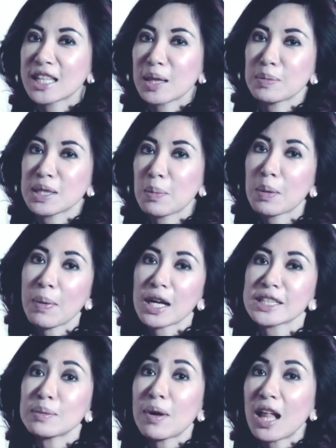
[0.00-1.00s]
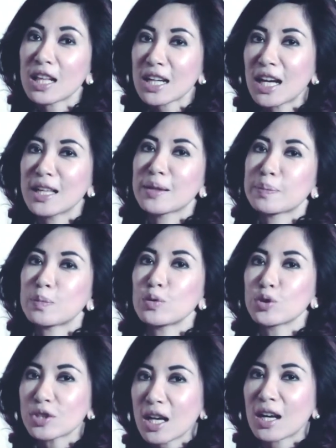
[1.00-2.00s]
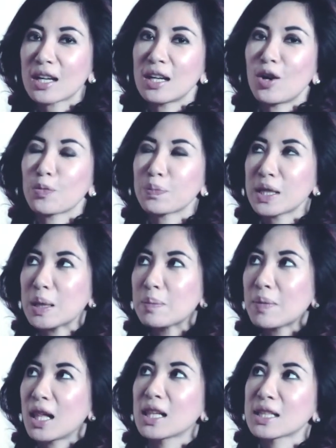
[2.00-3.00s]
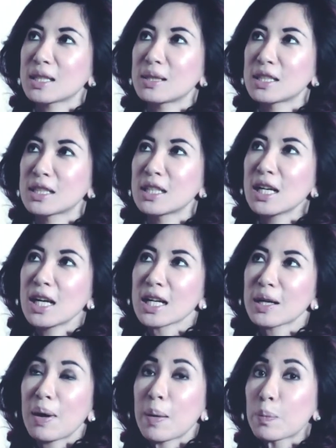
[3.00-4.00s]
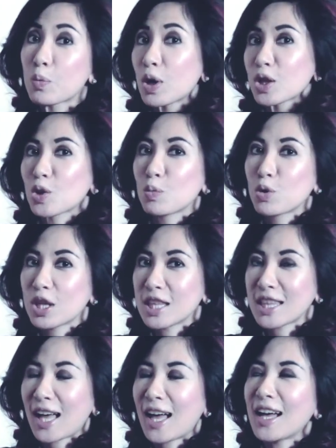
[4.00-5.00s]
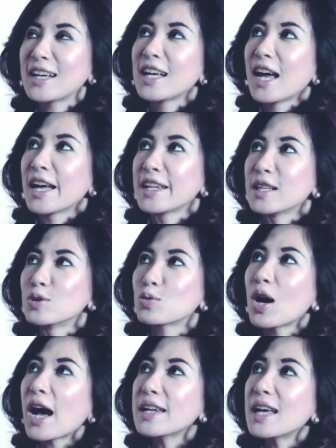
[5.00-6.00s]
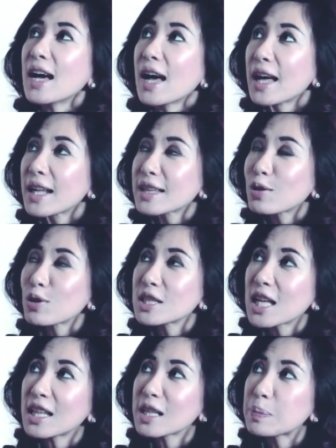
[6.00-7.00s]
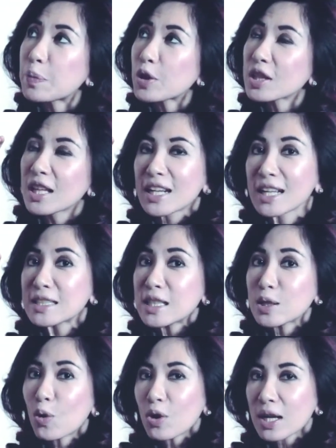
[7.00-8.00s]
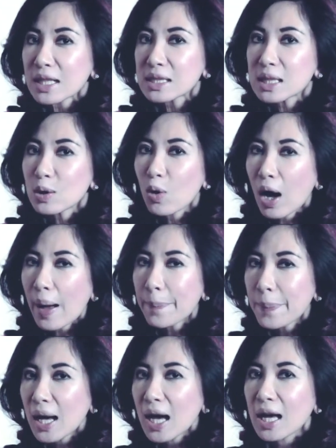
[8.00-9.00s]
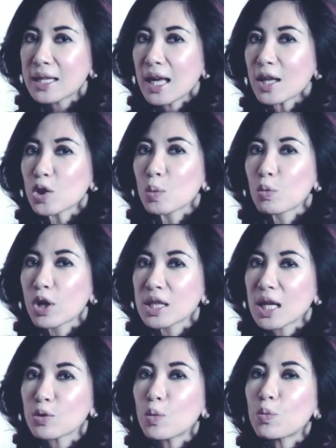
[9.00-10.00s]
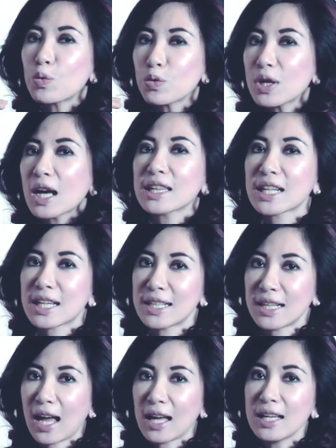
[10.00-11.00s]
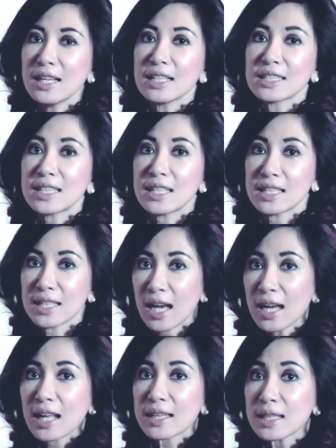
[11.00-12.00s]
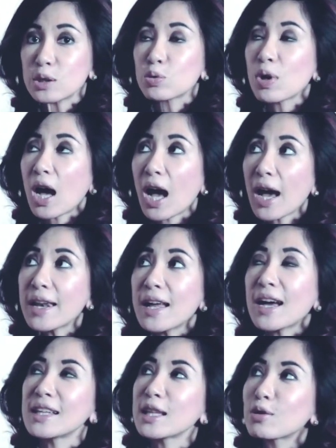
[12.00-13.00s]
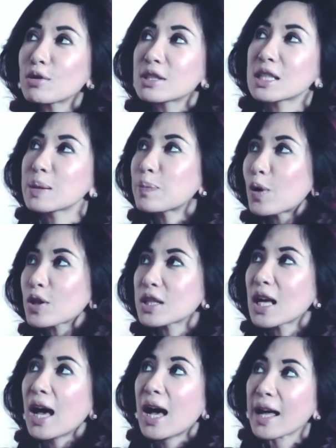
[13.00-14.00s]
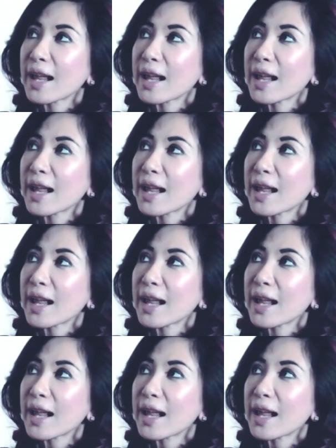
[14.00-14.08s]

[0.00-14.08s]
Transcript: sehingga kita bisa memaksimalkan puncak optimal ke kemampuan tubuh kita dan juga ada tulisan report resiko-resiko apa yang tubuh kita itu mudah terkena sehingga nanti juga ada ditulis reportnya